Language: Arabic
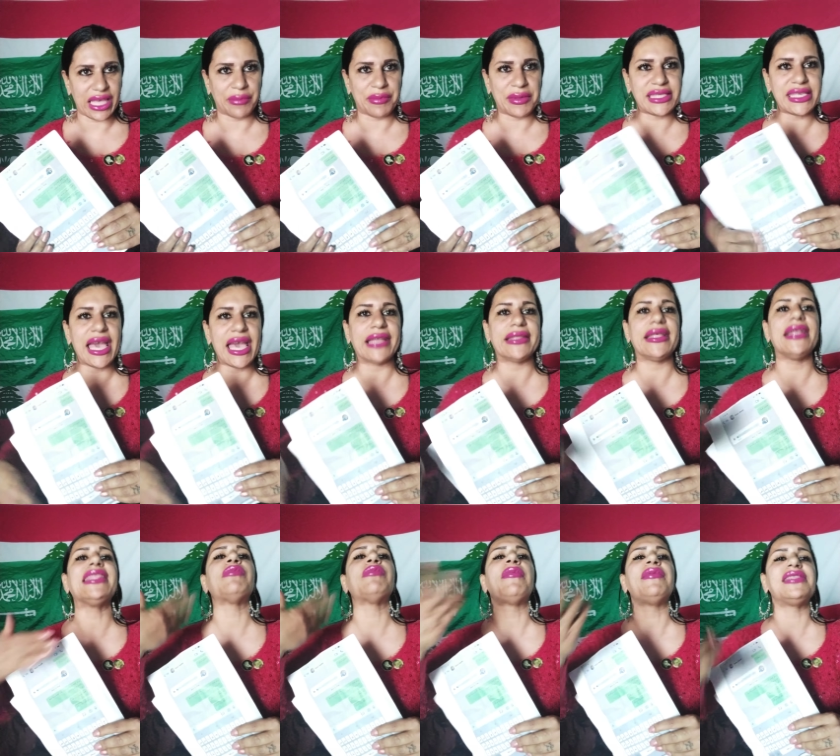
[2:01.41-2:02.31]
بتساعد انت
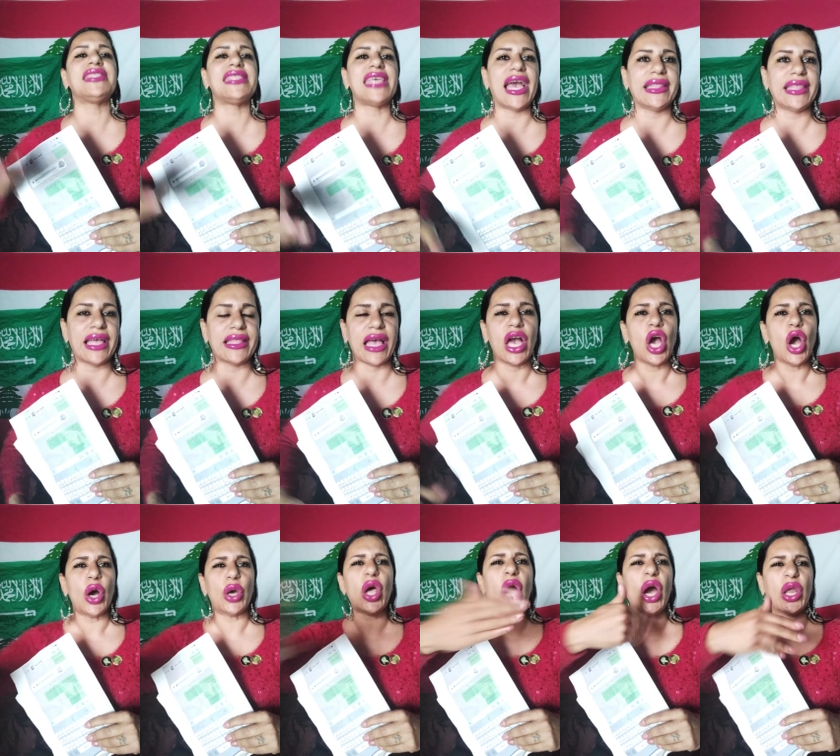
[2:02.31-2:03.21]
ما بتساعد حدا
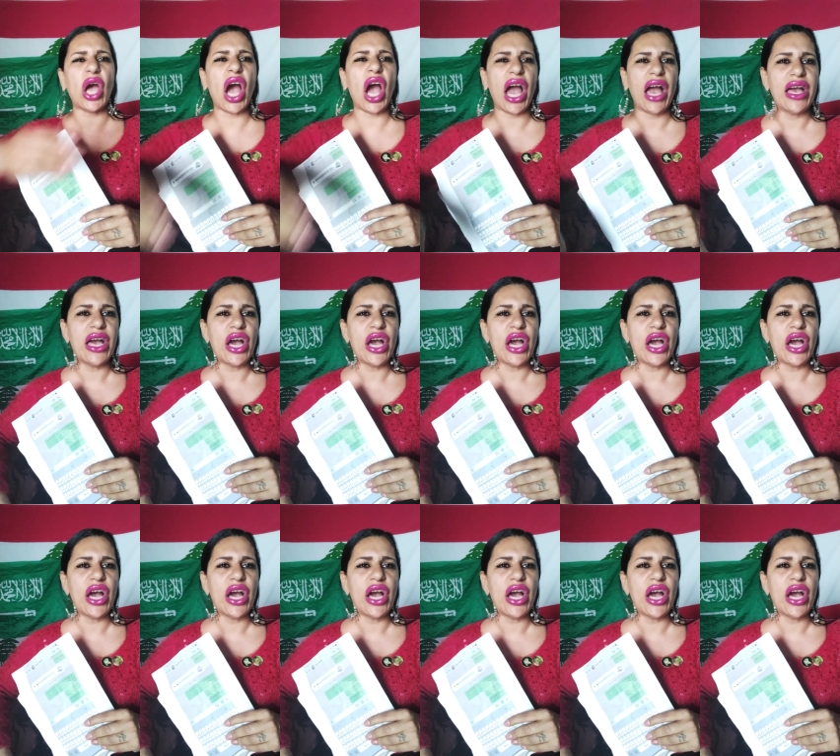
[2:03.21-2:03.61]
روح روح